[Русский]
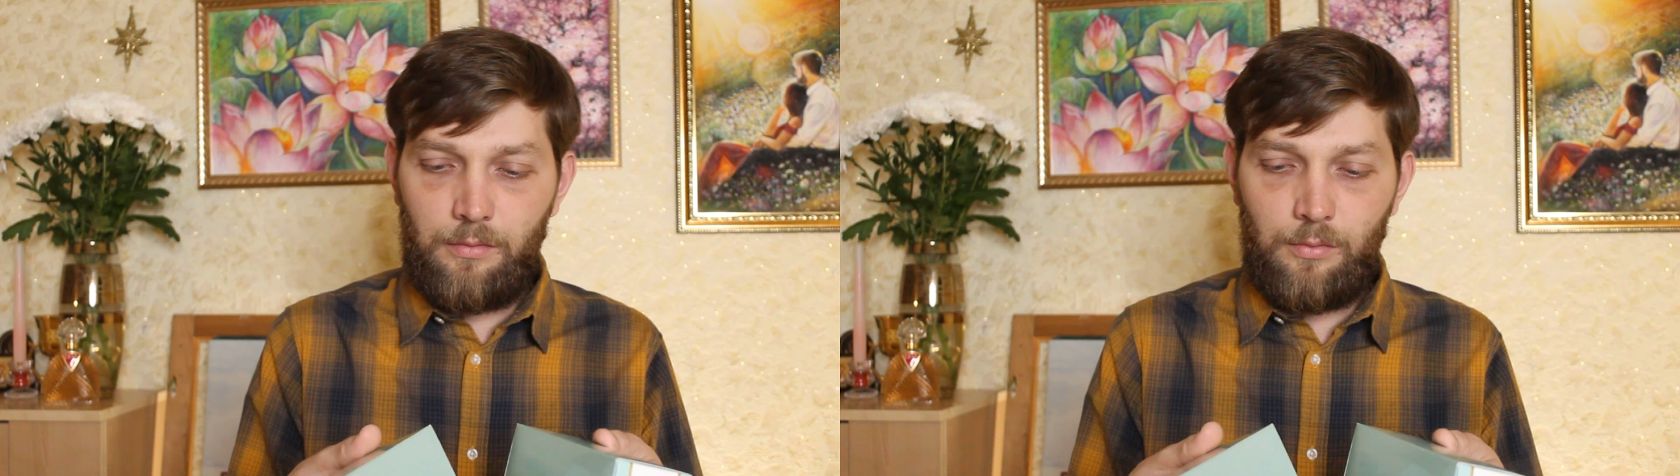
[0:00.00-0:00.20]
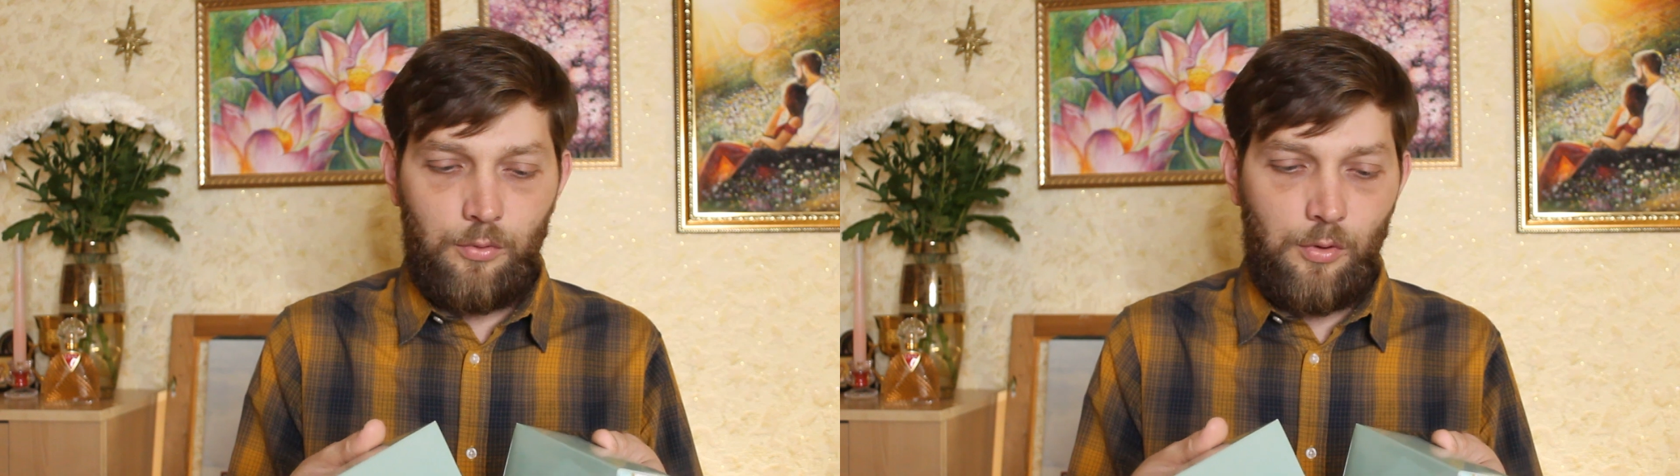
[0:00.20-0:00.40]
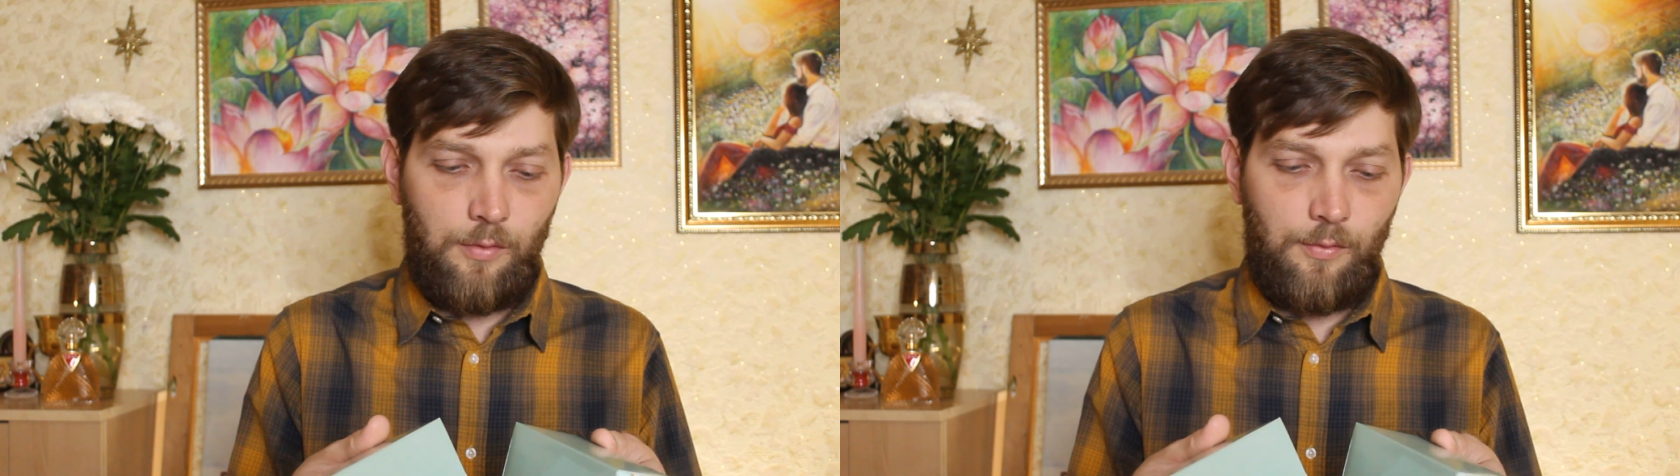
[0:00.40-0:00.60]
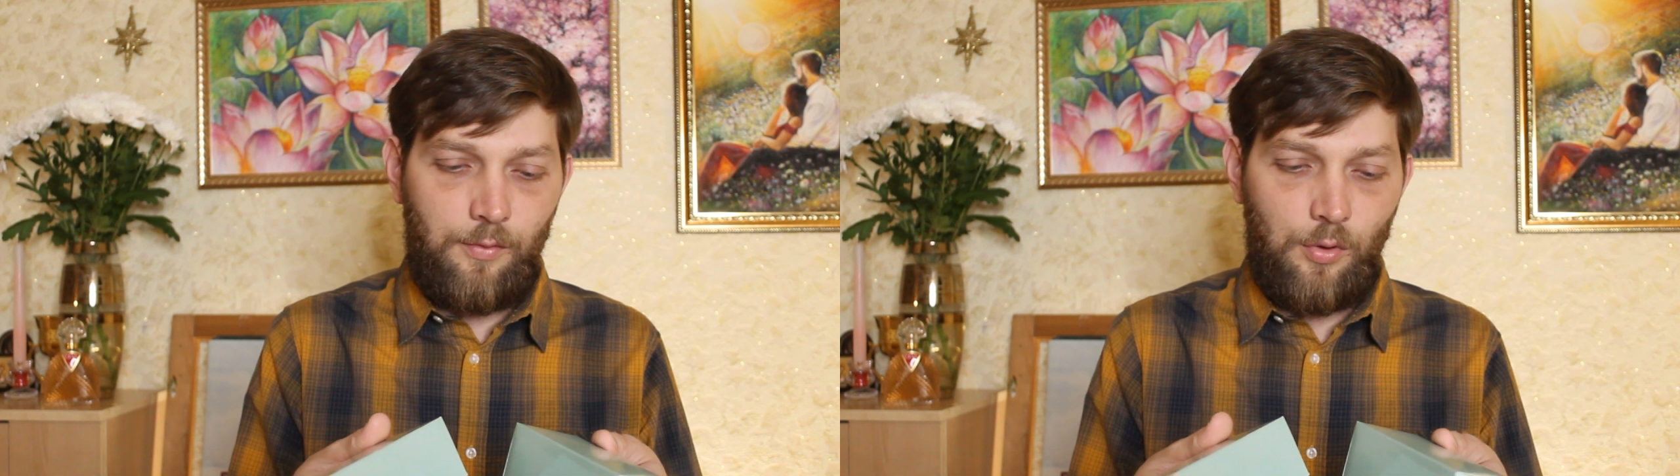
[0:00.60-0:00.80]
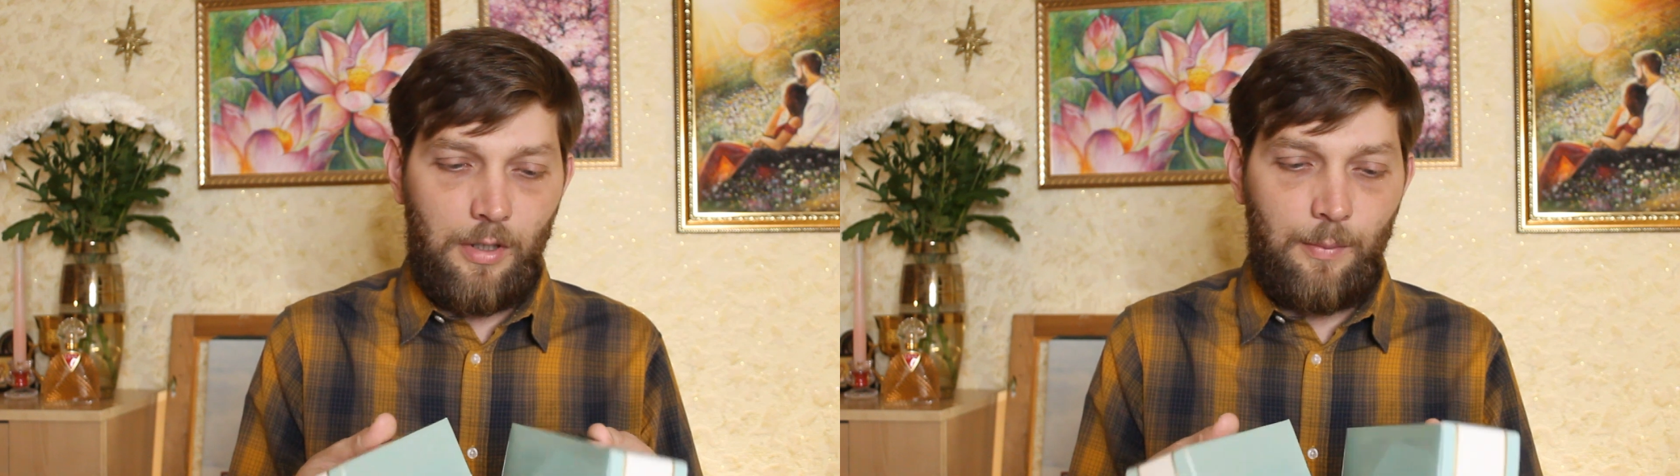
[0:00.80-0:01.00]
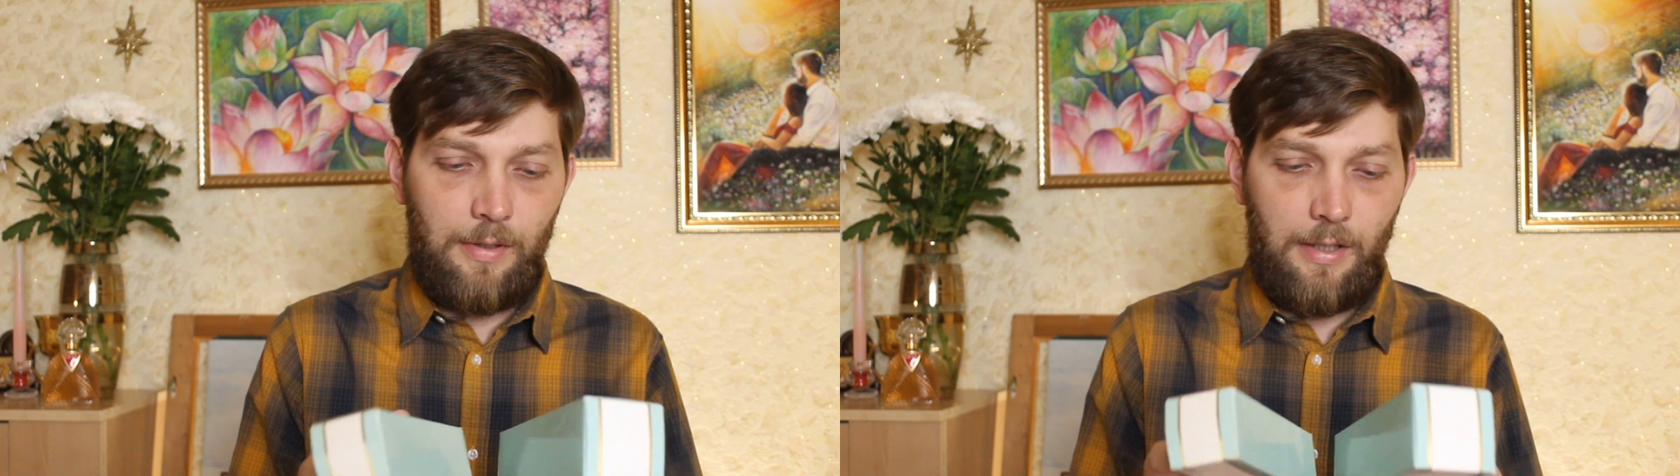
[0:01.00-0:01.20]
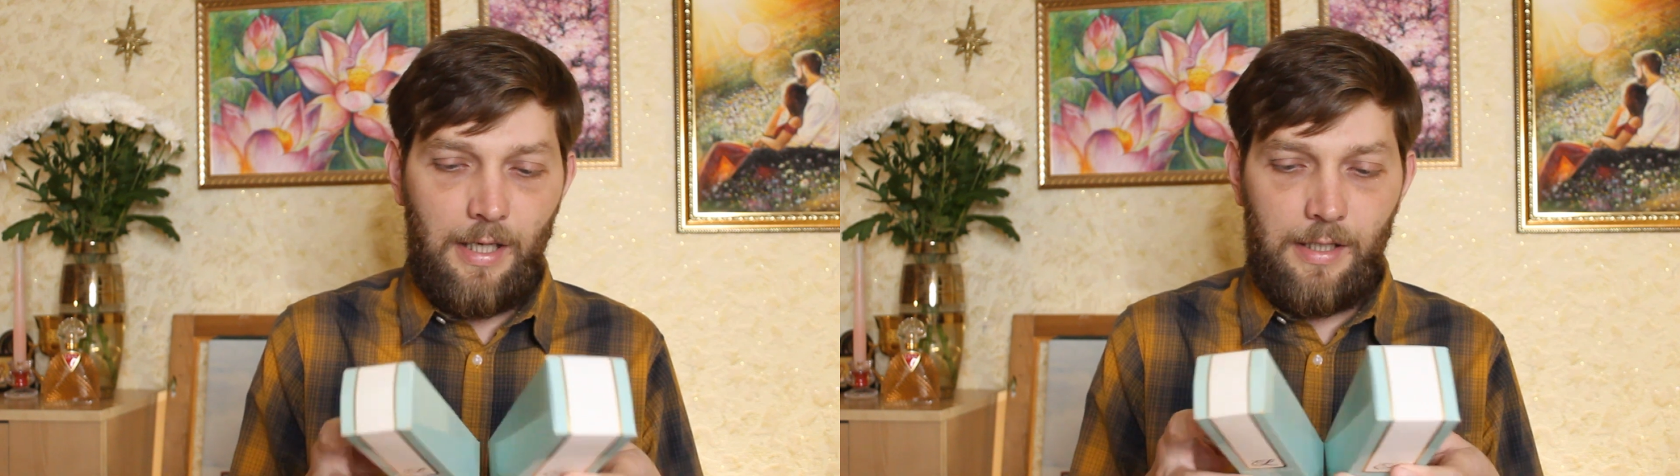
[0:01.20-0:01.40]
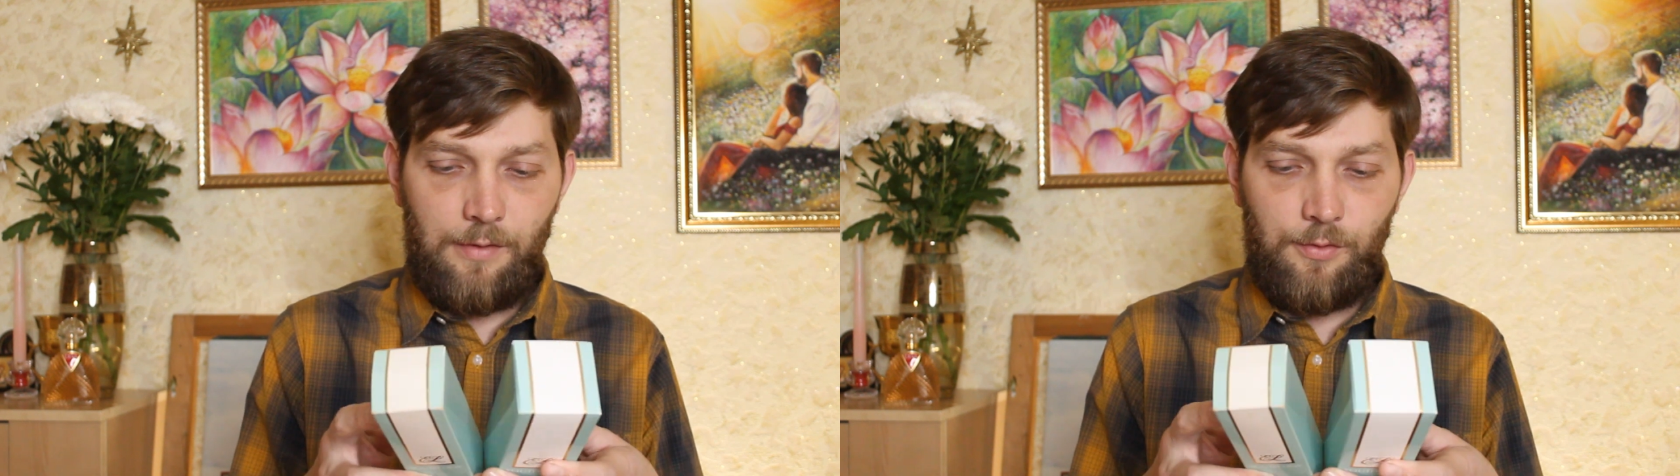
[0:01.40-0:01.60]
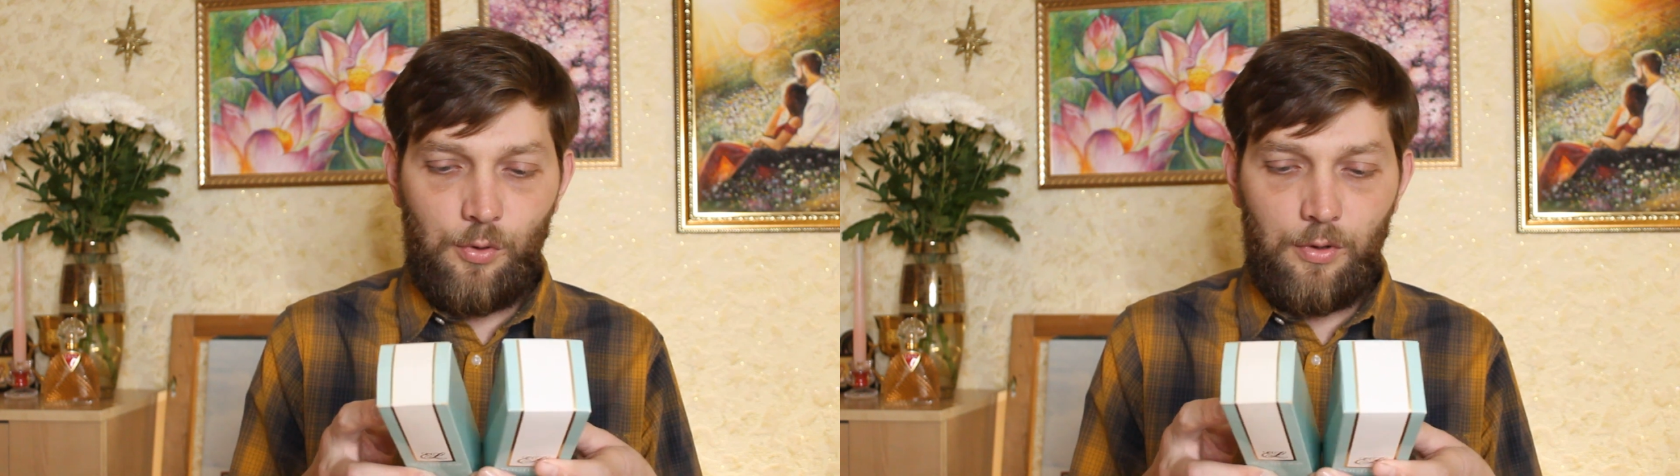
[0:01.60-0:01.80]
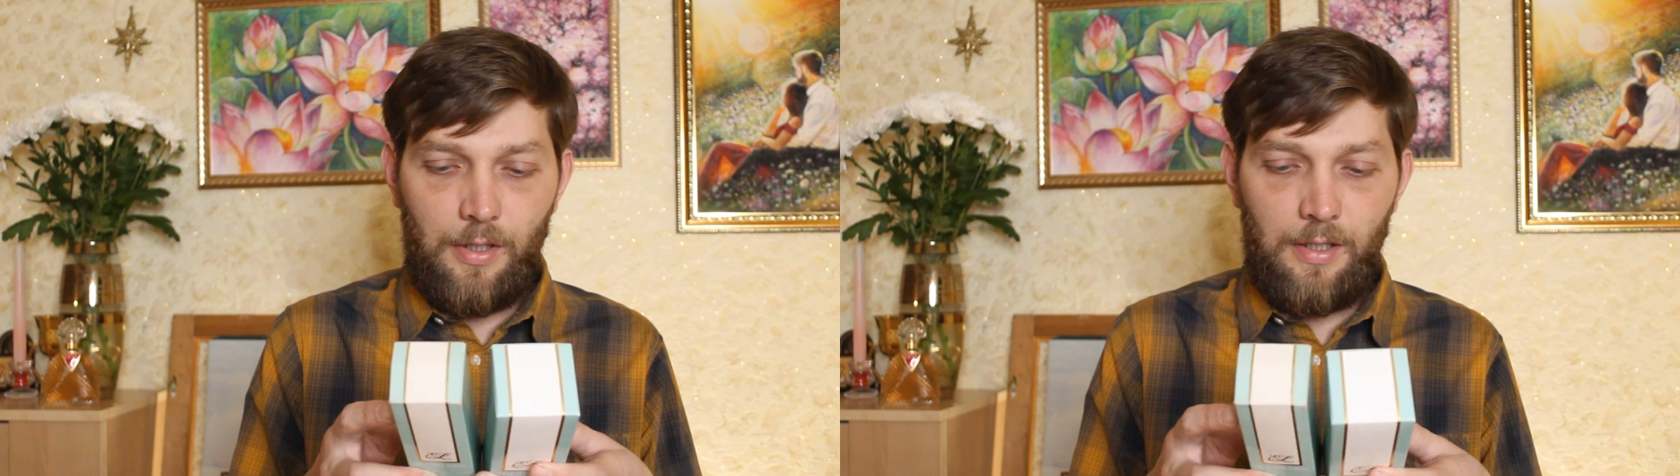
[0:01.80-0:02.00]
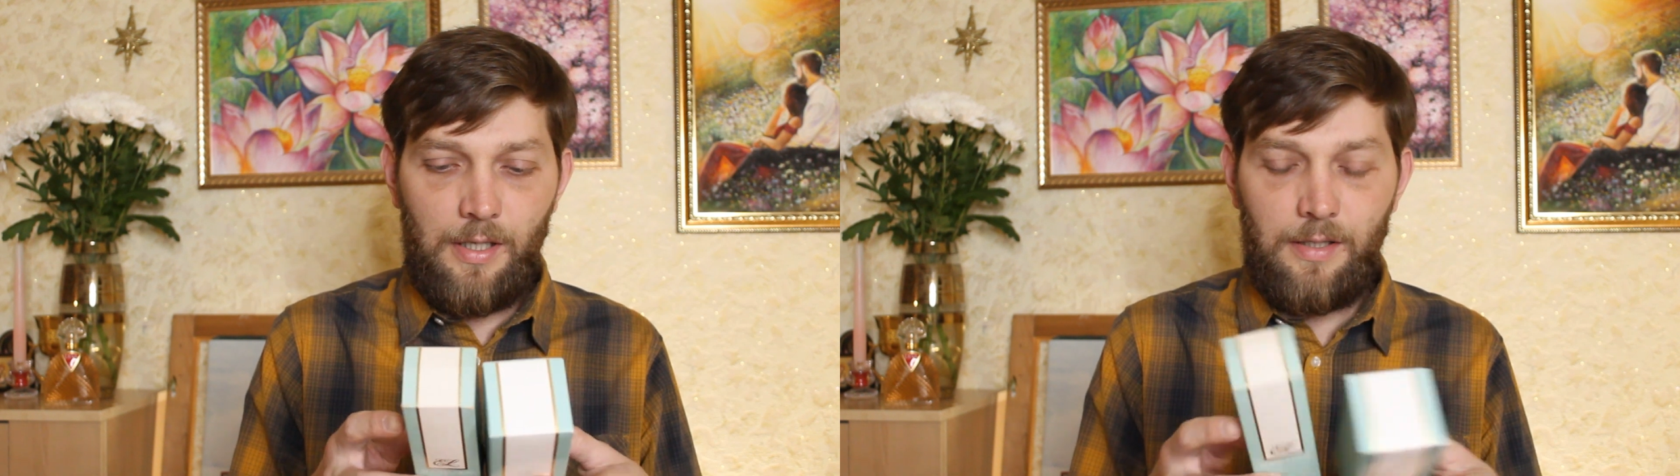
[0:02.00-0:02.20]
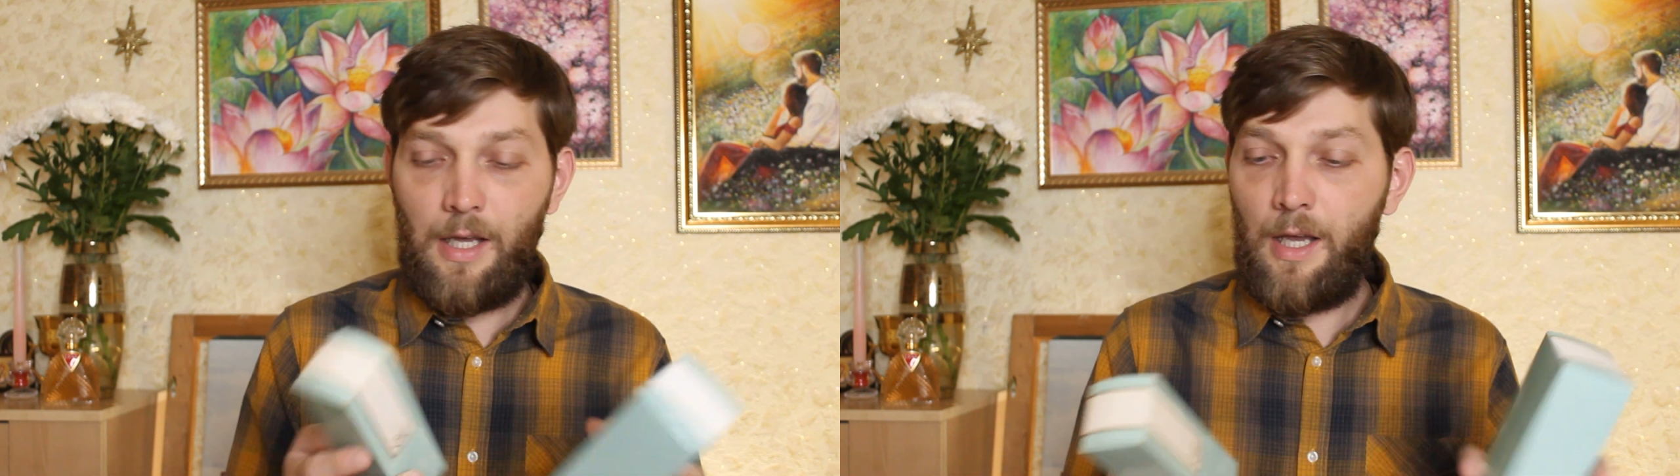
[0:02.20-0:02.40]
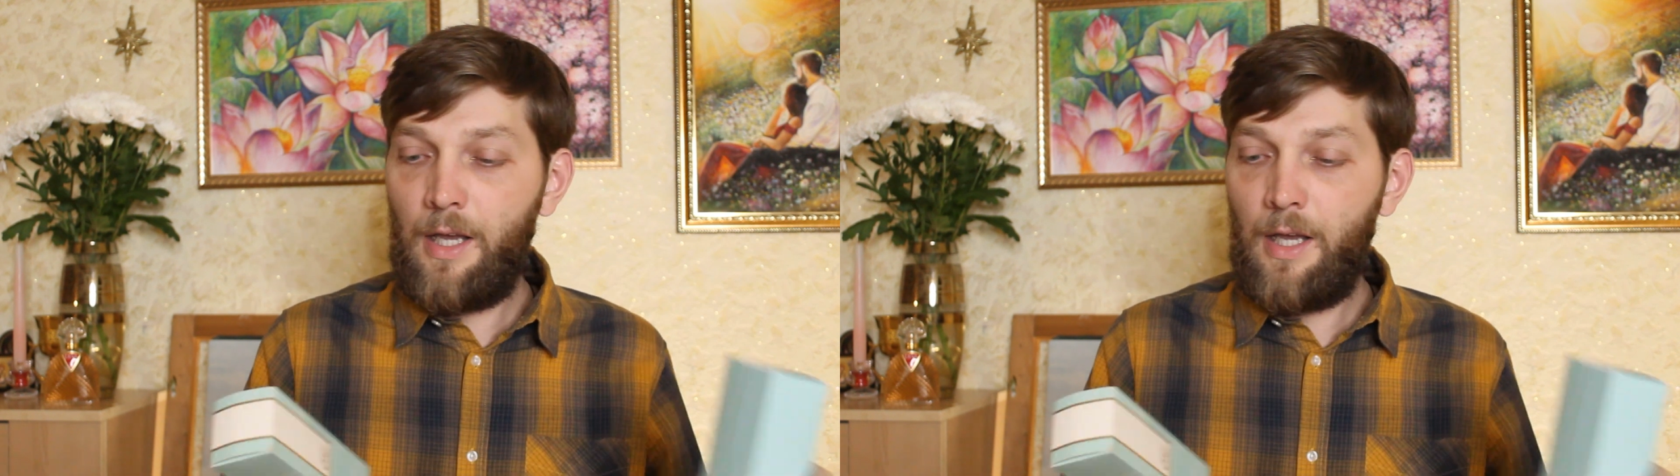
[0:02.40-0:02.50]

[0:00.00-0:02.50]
Ну, то есть все как полагается, все это есть.